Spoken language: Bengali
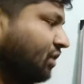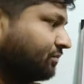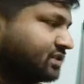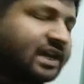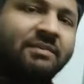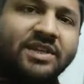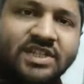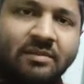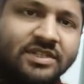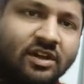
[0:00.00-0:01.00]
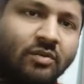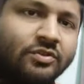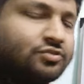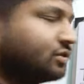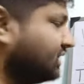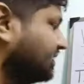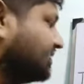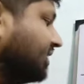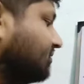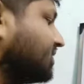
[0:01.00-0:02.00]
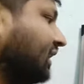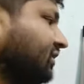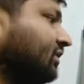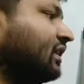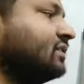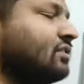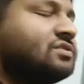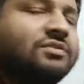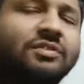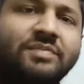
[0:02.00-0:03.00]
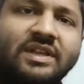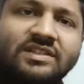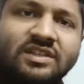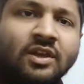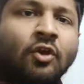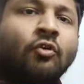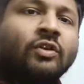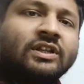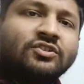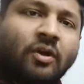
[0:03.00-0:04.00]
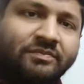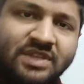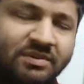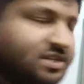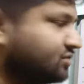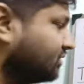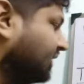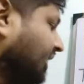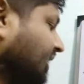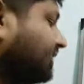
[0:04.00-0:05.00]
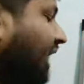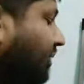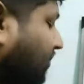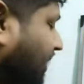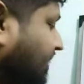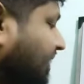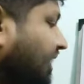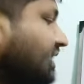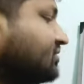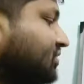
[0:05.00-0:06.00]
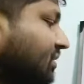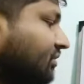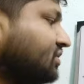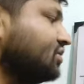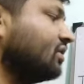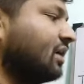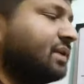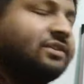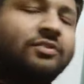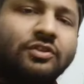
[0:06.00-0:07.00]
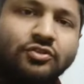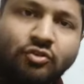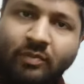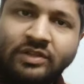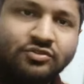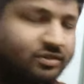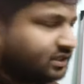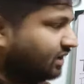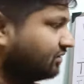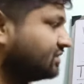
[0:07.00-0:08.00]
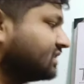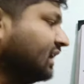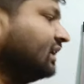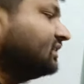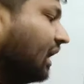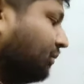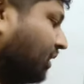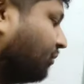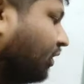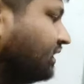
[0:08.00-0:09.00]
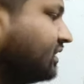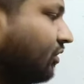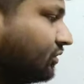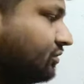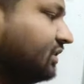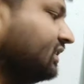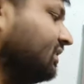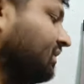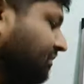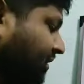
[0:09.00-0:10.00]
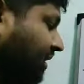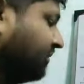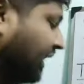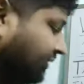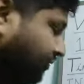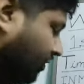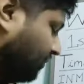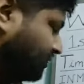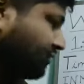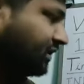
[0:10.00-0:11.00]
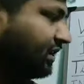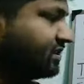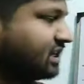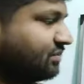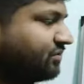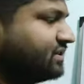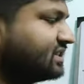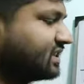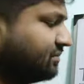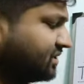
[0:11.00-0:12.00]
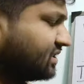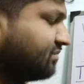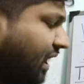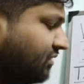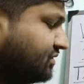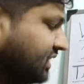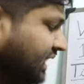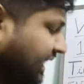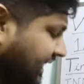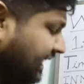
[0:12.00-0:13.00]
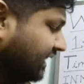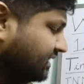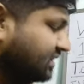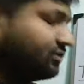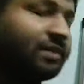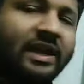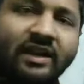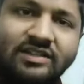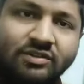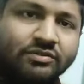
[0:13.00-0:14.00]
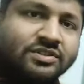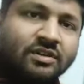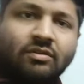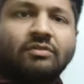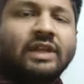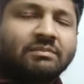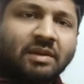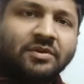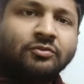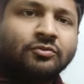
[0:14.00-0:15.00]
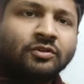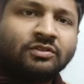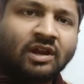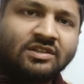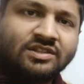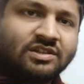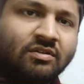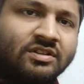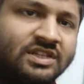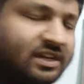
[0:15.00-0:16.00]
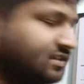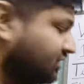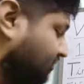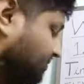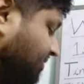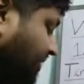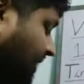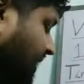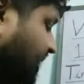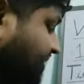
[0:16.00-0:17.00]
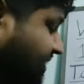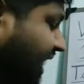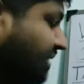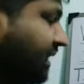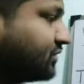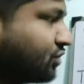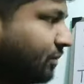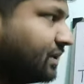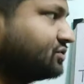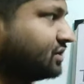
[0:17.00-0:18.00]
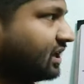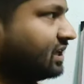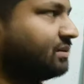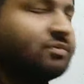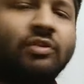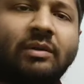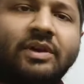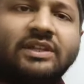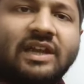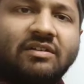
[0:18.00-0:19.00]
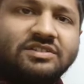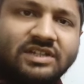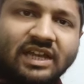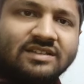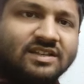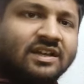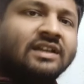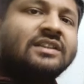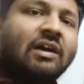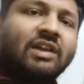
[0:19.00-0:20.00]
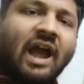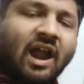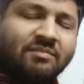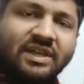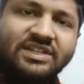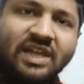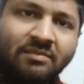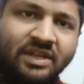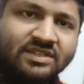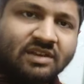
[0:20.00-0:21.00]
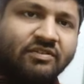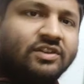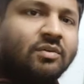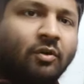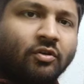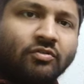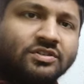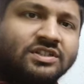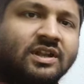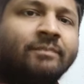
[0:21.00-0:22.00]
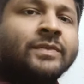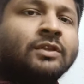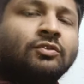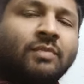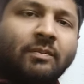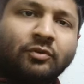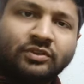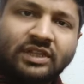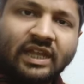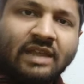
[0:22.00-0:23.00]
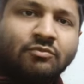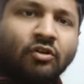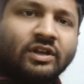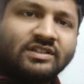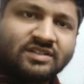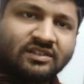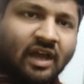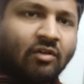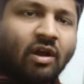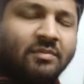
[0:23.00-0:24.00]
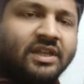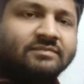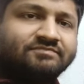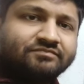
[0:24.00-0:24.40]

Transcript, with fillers: সব থেকে বেশি আমি যেটার উপর জোর দিয়েছি সেটা হচ্ছে স্বাধীনতা আন্দোলন যেহেতু পিএসসি ওটাতে সবচেয়ে বেশি জোর দেয় তারপরে ইন্ডিয়ান হিস্ট্রি এবং জিওগ্রাফি এই দুটোতে সমান জোর দেওয়া হয়েছে তারপরে পলিটি অর্থনীতি এবং এই দুটোর উপর জোর দেওয়া হয়েছে এরপর ফিজিক্স কেমিস্ট্রি বায়োলজি ইংরেজি তোমরা ইংরেজির কোশ্চেনগুলোও দেখবে আমি নতুনত্ব আনার চেষ্টা করেছি ইংরেজির কোশ্চেন জিআই ম্যাথ সবকিছুই আর কি মানে মোটামুটি দেওয়া হয়েছে ঠিক আছে তাহলে আর বেশি আমি আজকে ভিডিও বড় করছি না তোমরা প্রত্যেক প্রত্যেকেই মক টেস্টটা দাও আমি